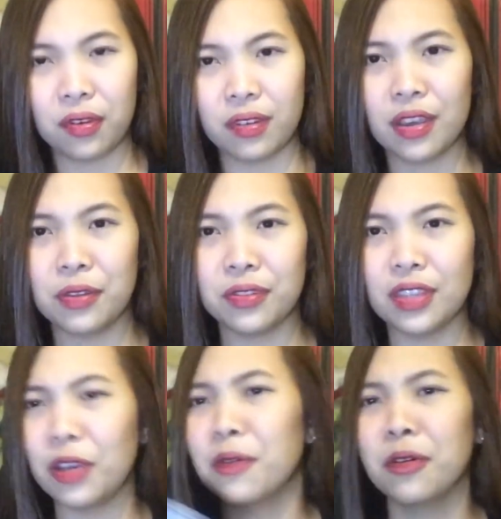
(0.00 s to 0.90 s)
Ganon.
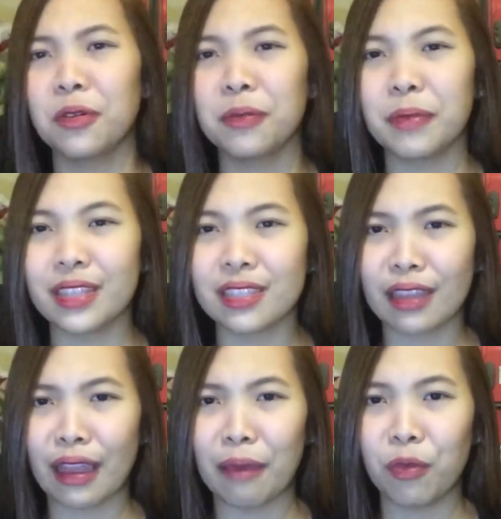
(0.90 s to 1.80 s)
Hindi ko
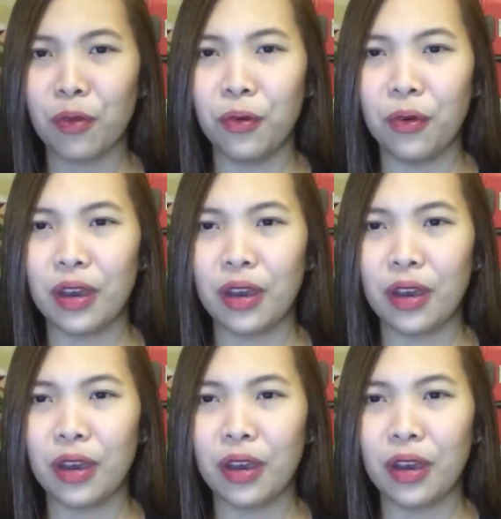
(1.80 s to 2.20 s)
ma-describe kung